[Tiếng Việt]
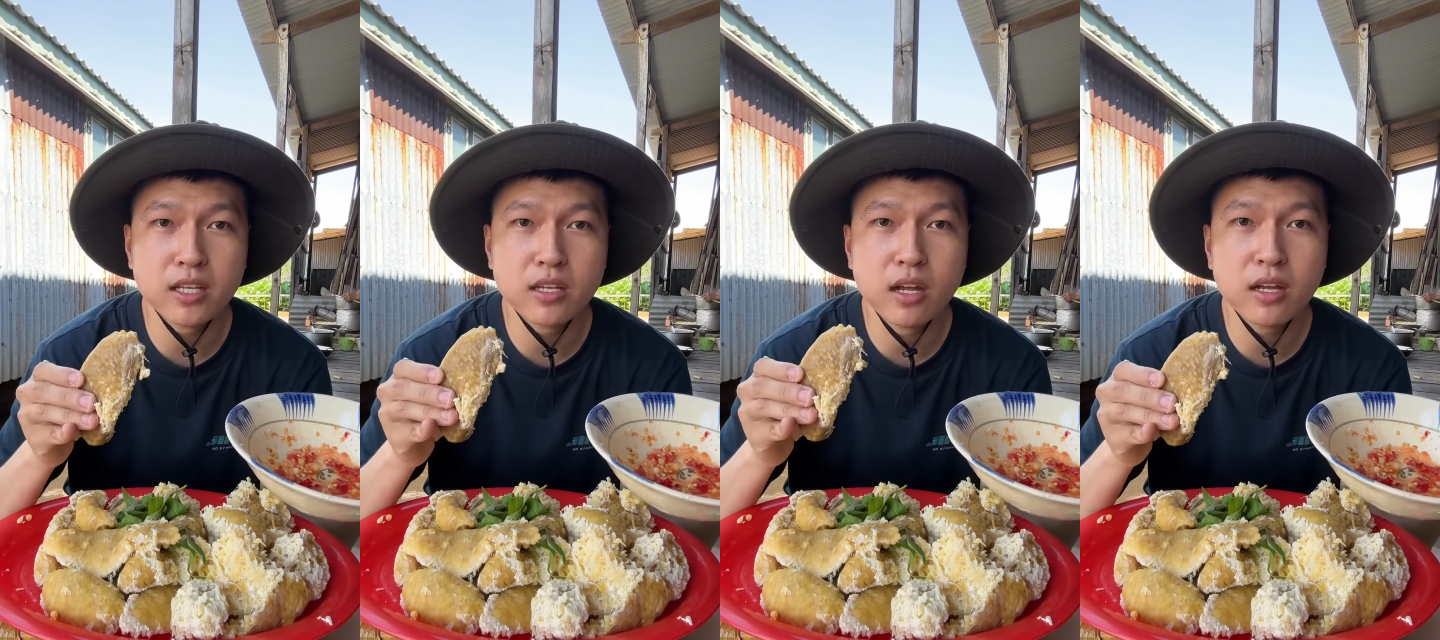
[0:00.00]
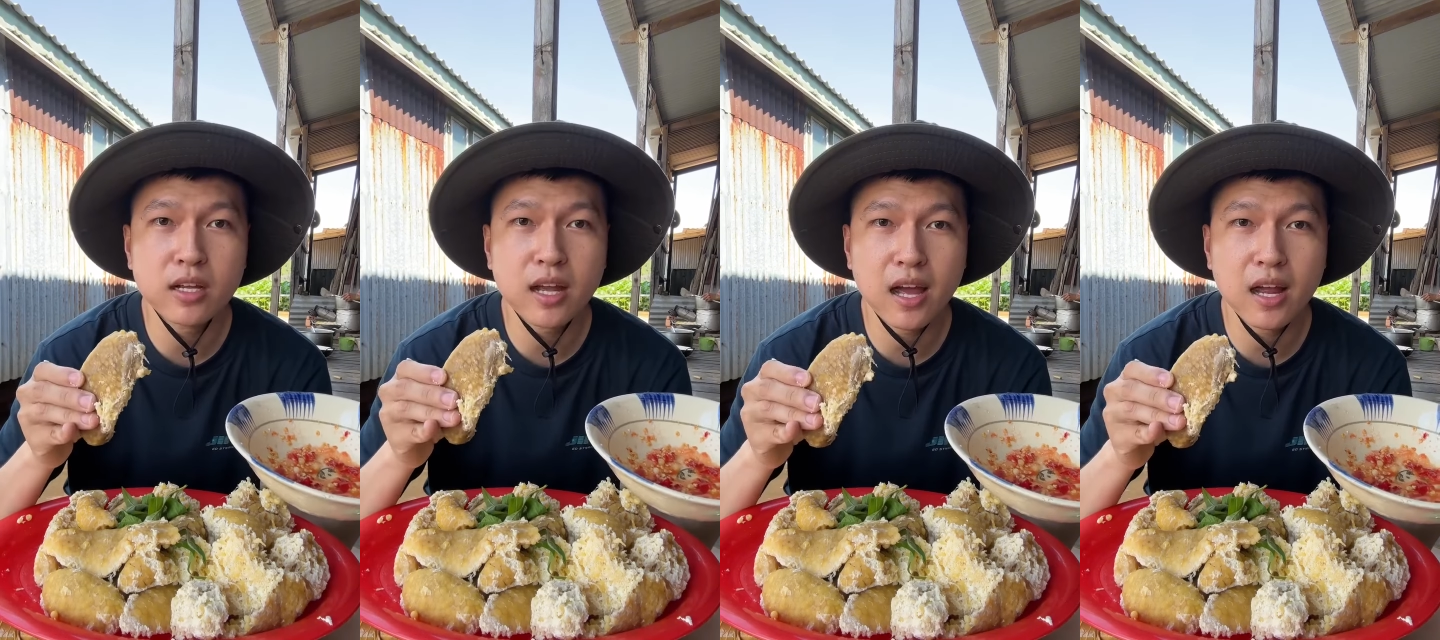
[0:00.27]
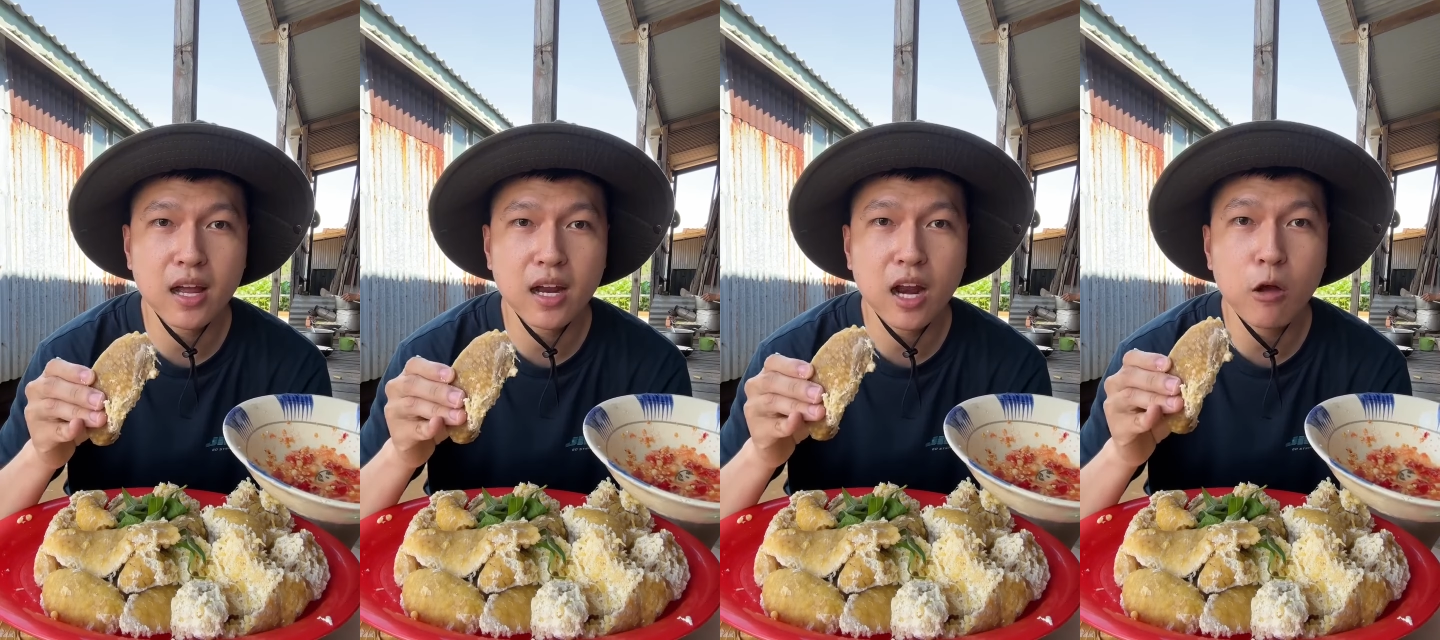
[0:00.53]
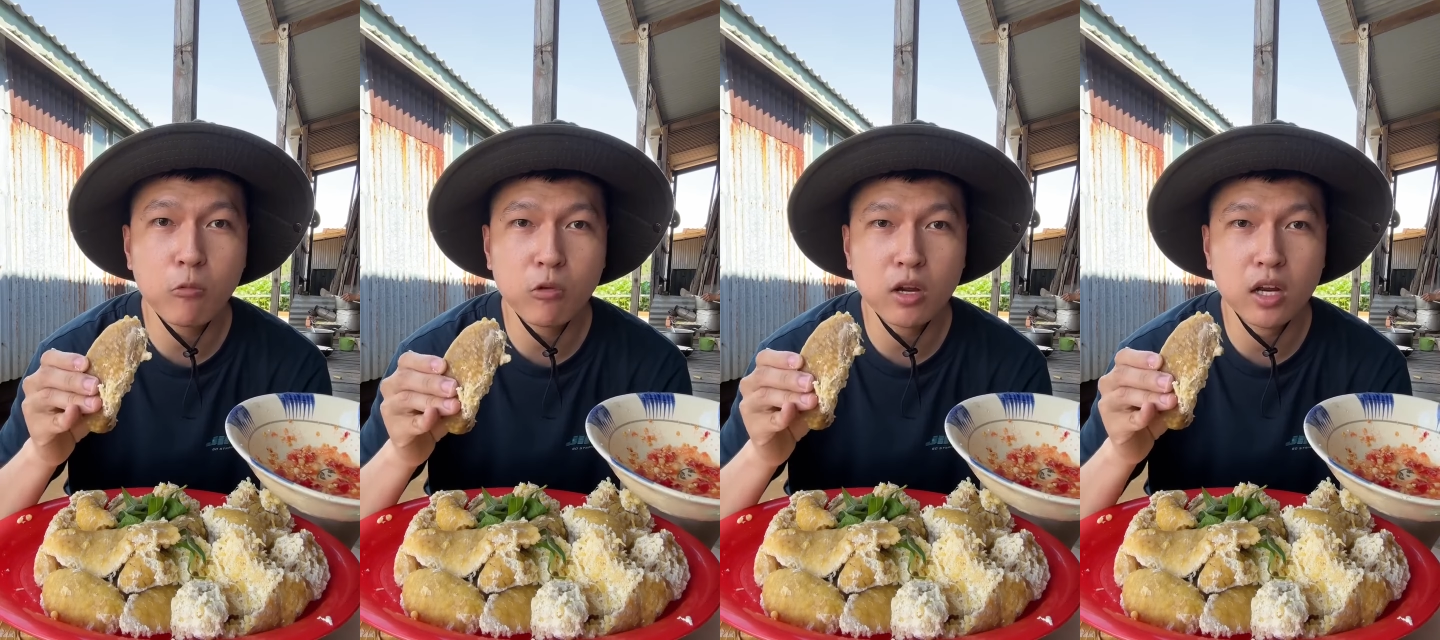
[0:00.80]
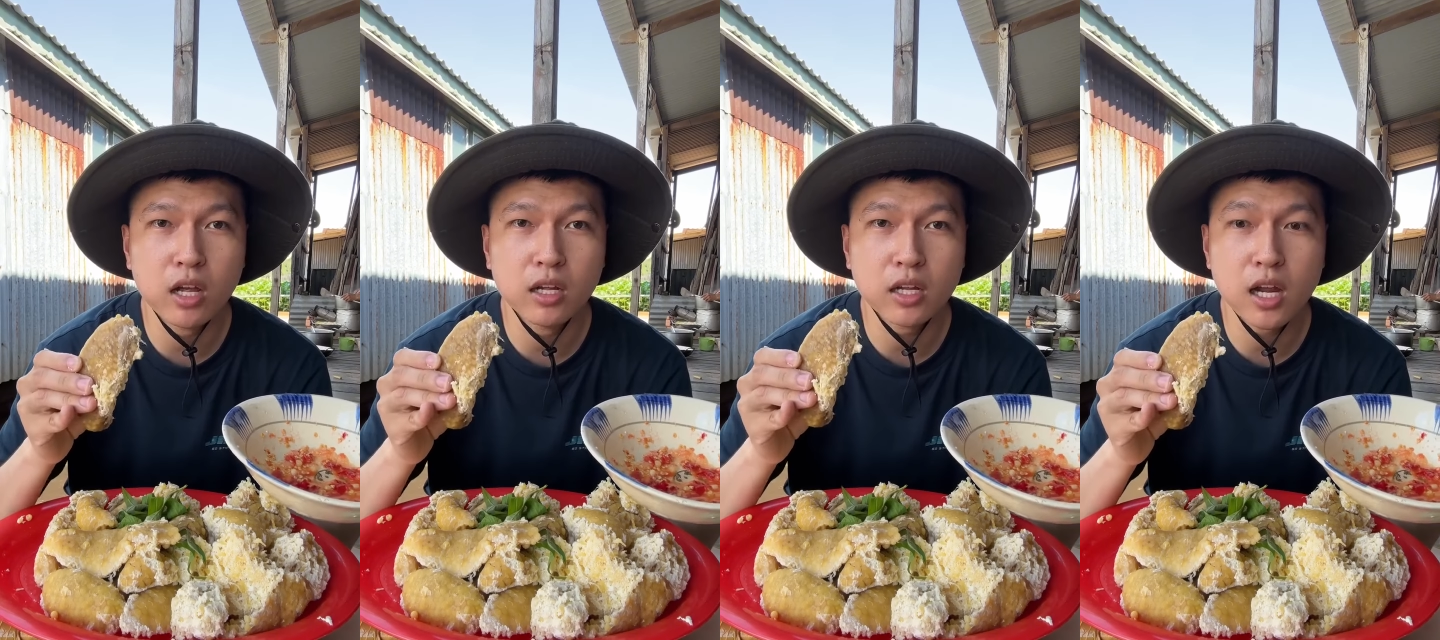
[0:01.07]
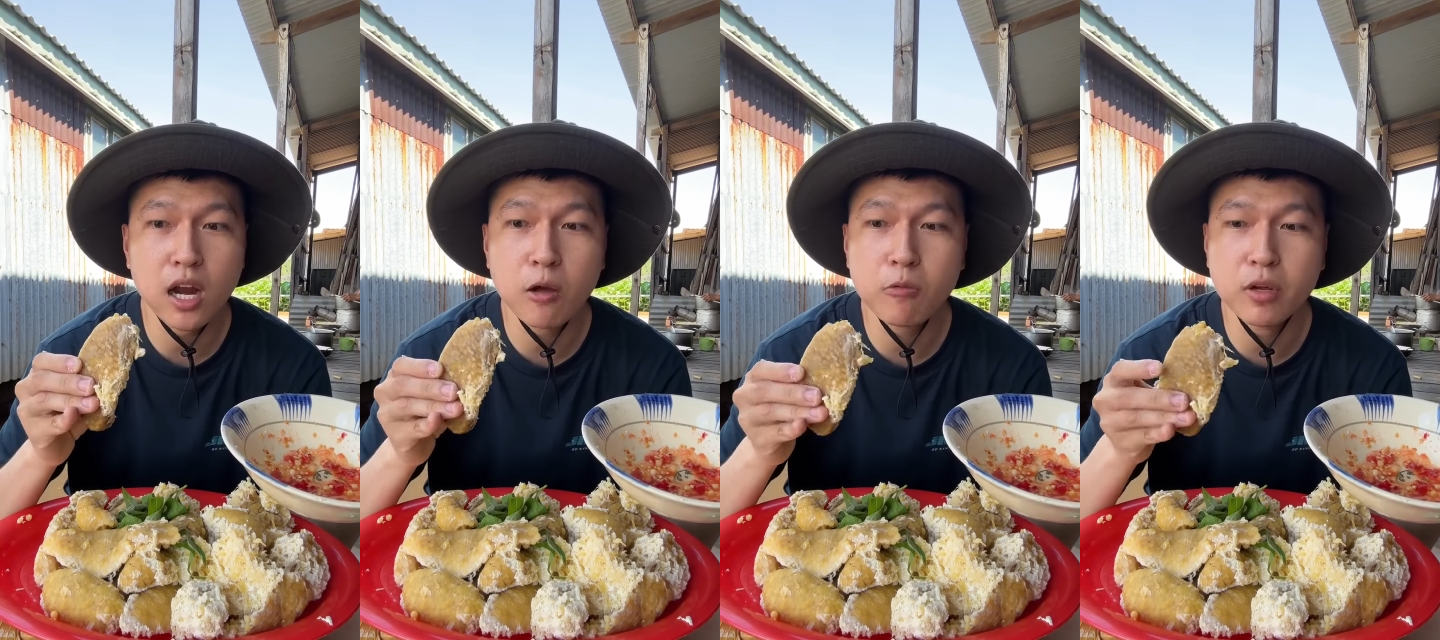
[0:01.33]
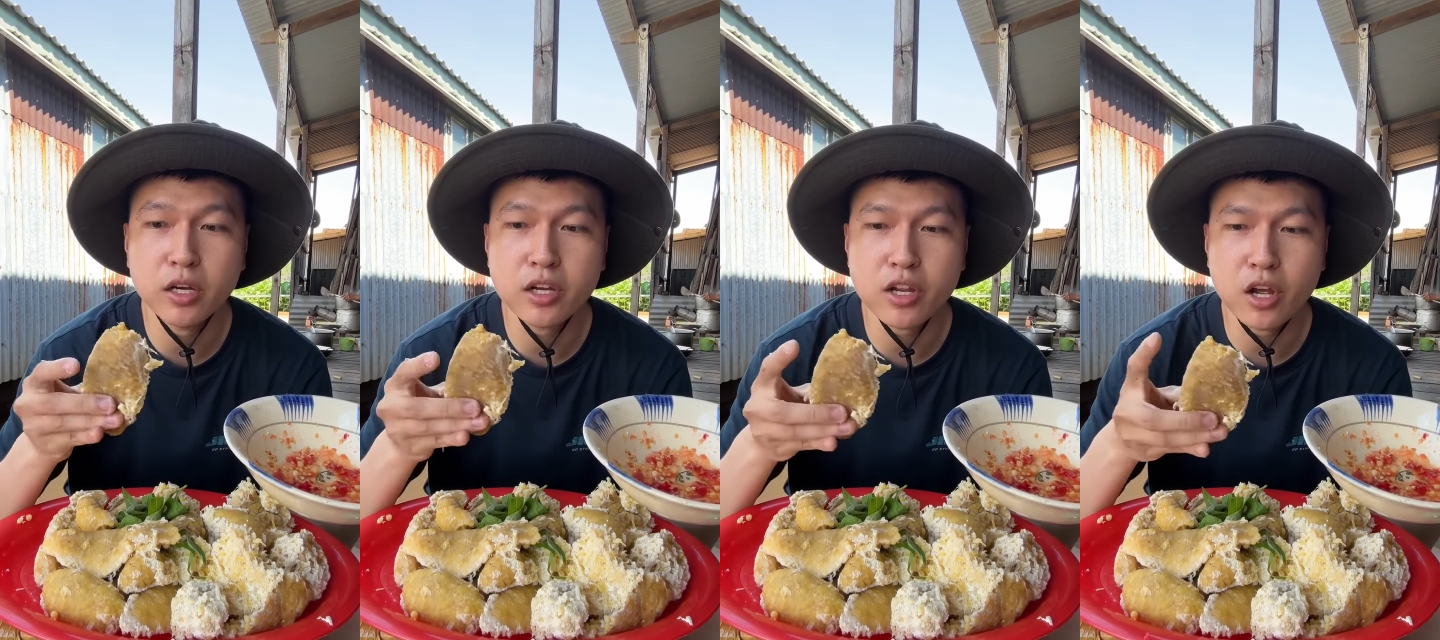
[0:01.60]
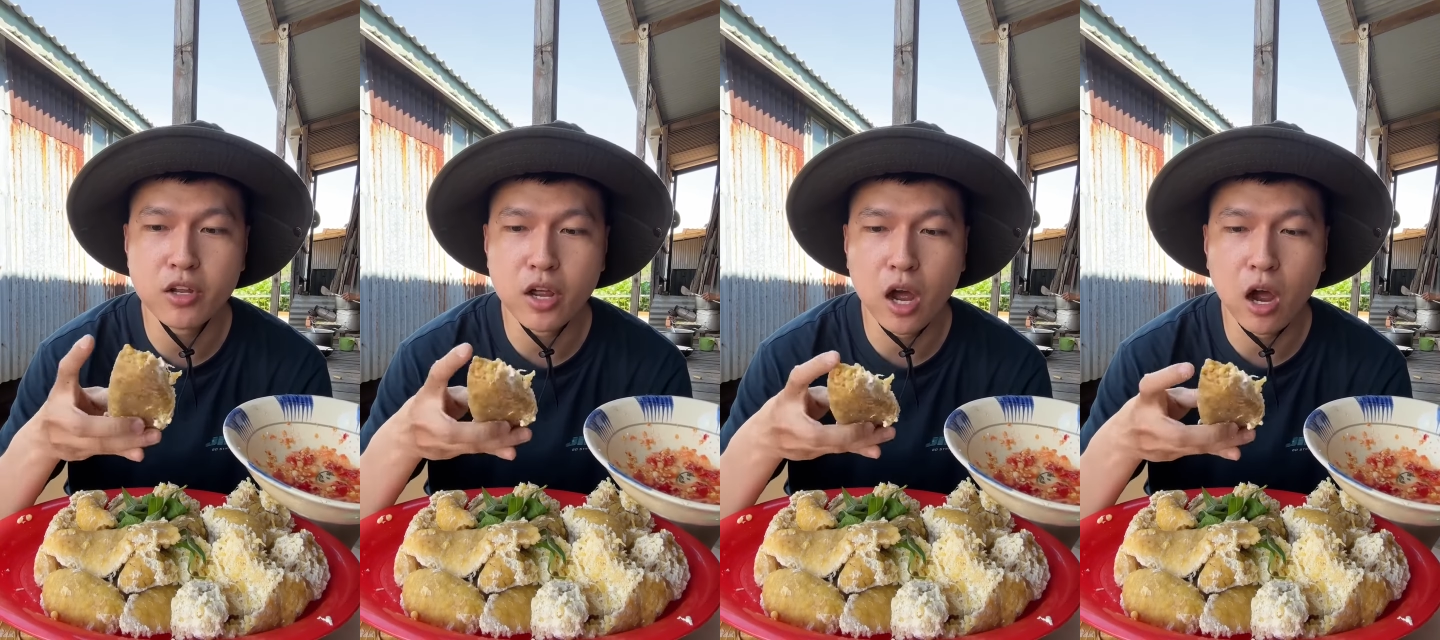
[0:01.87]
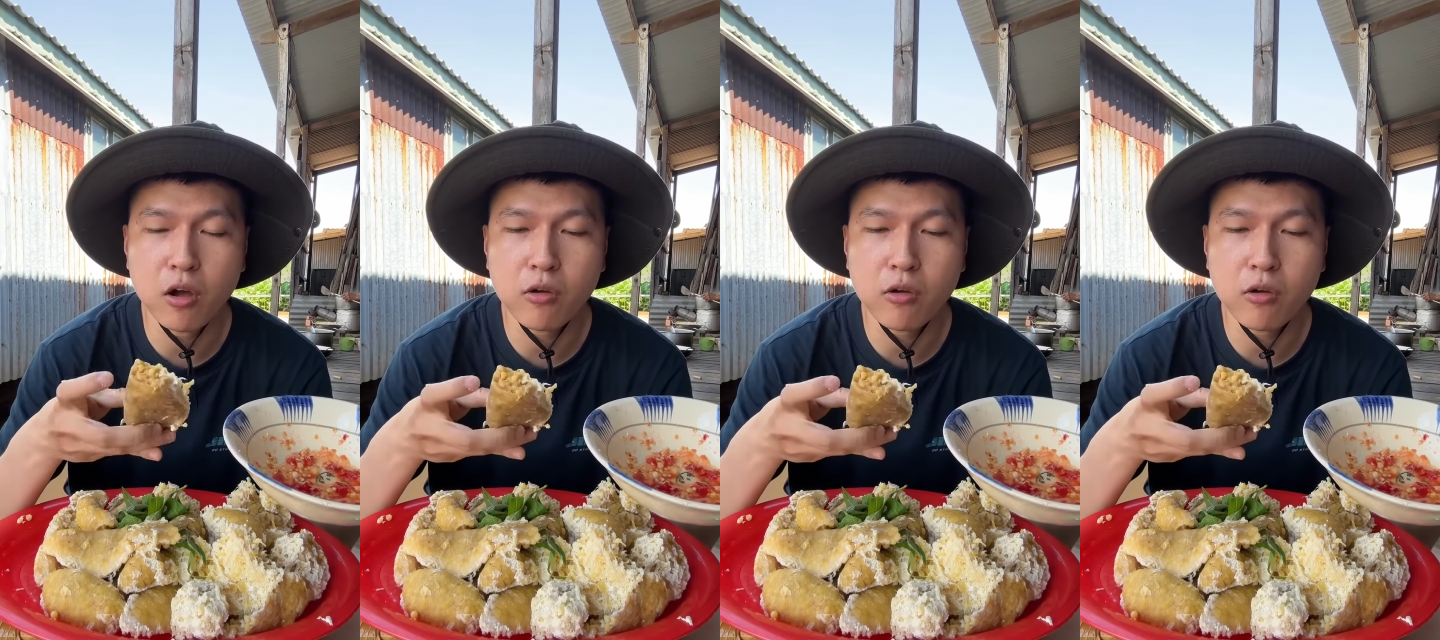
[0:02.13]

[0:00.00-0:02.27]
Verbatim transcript: trứng cá lóc hay là cá lóc nó nhỏ nhỏ